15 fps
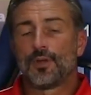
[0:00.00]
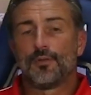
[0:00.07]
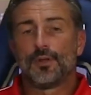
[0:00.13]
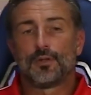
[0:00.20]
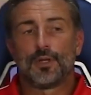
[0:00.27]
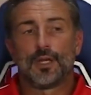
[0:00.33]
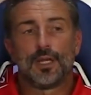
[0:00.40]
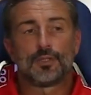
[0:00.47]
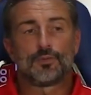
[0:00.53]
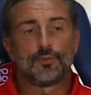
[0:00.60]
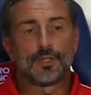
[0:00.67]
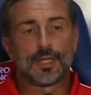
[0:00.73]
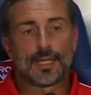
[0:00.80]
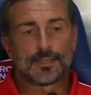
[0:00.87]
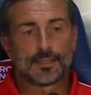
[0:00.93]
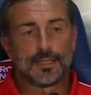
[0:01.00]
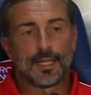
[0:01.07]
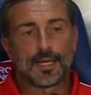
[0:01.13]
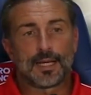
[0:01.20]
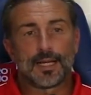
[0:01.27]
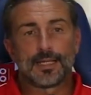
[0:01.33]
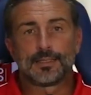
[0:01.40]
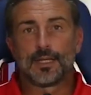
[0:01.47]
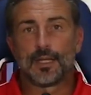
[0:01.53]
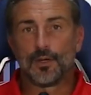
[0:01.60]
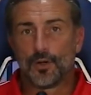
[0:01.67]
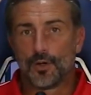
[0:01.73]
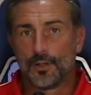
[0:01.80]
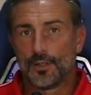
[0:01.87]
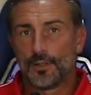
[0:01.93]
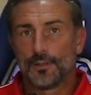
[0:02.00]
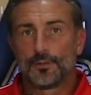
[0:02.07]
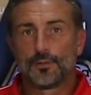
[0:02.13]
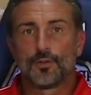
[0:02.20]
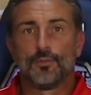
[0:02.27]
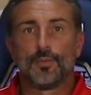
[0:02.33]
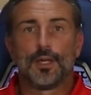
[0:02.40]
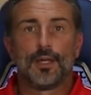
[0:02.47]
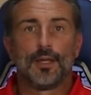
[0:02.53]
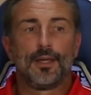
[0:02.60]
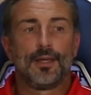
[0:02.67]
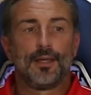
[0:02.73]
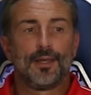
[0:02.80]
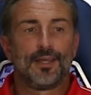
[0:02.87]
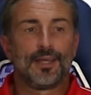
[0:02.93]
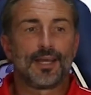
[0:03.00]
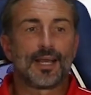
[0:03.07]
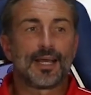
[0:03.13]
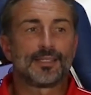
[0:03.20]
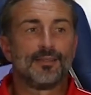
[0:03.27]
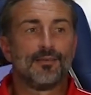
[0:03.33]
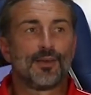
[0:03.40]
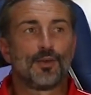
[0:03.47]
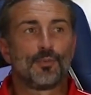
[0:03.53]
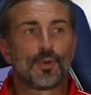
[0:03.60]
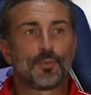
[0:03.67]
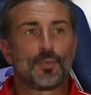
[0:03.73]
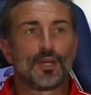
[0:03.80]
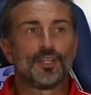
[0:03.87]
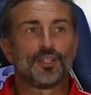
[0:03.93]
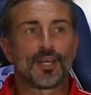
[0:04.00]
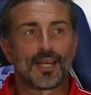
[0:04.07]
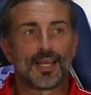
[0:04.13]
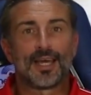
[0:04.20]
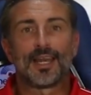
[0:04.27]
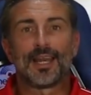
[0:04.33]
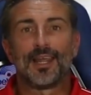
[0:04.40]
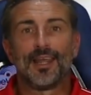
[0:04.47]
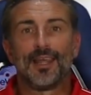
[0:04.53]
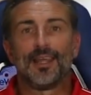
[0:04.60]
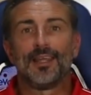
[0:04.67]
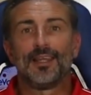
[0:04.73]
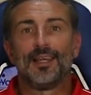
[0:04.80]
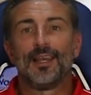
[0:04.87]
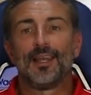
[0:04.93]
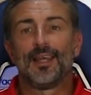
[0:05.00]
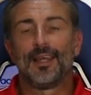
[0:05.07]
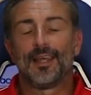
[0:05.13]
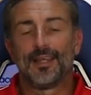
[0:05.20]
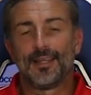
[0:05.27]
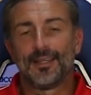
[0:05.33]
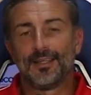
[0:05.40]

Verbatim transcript: che vedo nell'esultanza dei ragazzi ai gol, come i ragazzi vanno proprio a ricercare il,